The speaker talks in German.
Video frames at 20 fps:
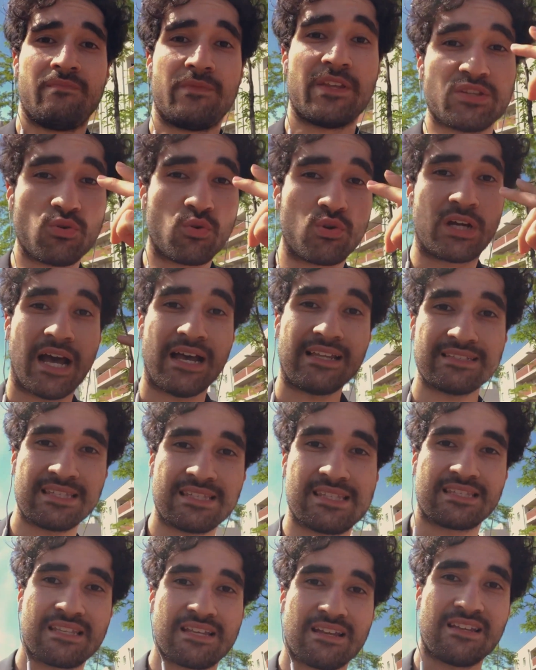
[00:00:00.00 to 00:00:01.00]
Denn du
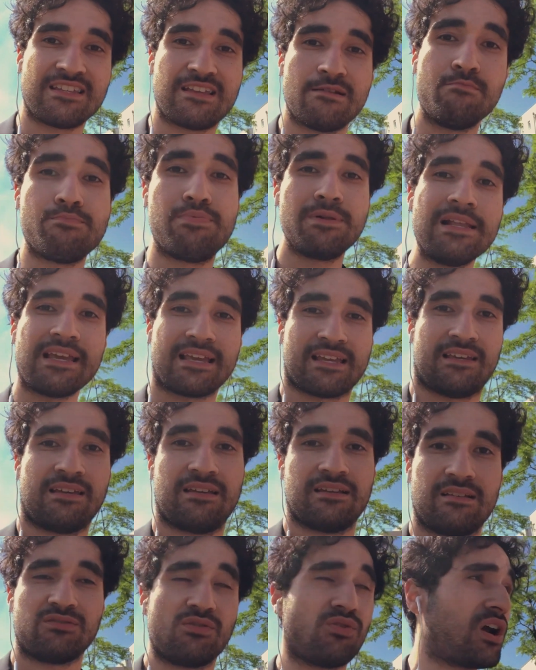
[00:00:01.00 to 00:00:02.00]
kannst den
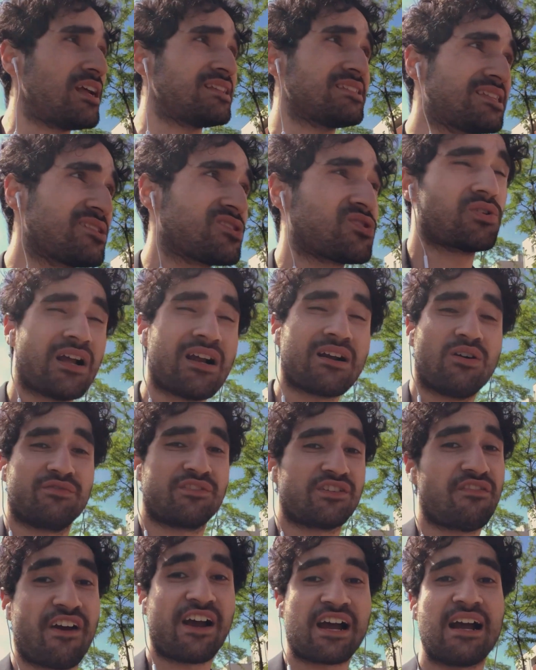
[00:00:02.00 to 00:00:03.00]
Blick, du kannst ihn so lange auf
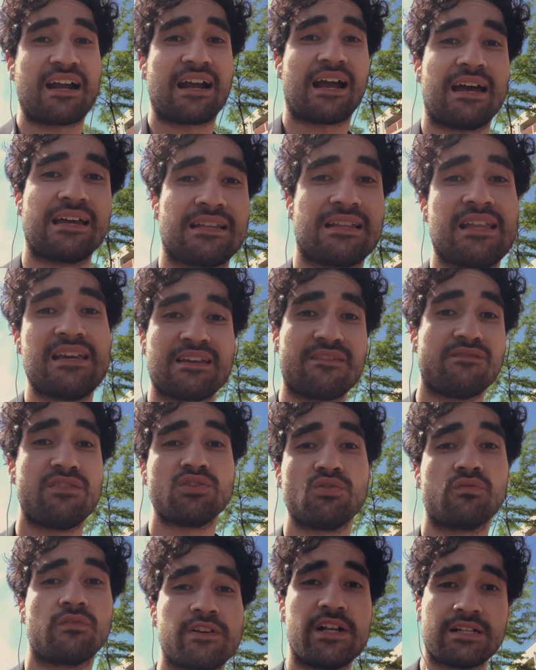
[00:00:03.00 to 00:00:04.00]
die Vergangenheit legen, wie
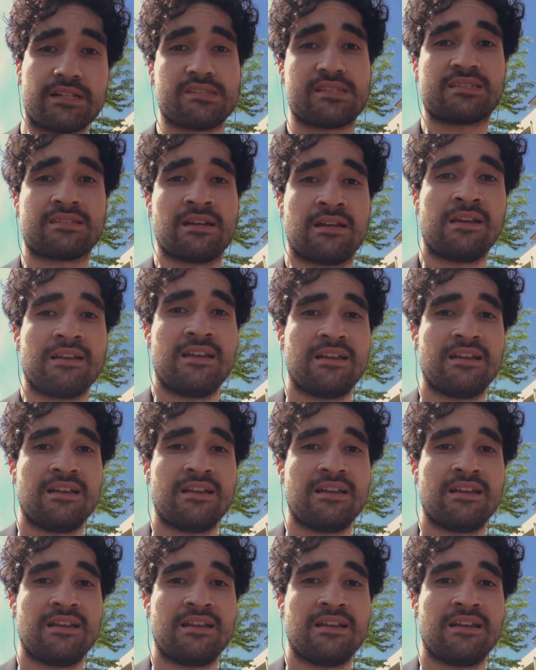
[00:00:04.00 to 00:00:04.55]
du willst.